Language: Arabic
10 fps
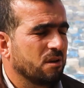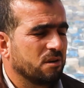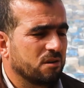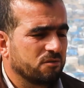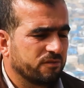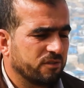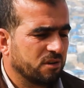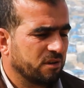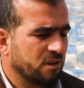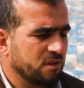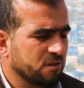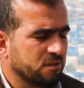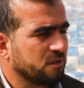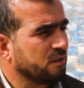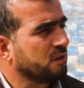لانه فعلا حياه
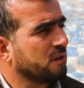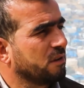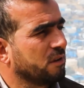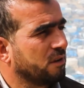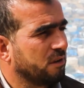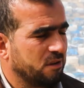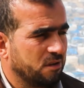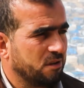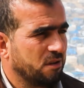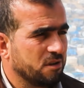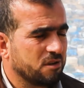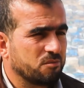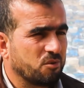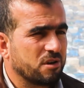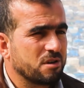حياه
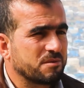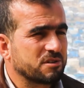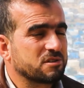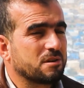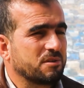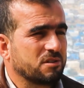المخيمات صعبه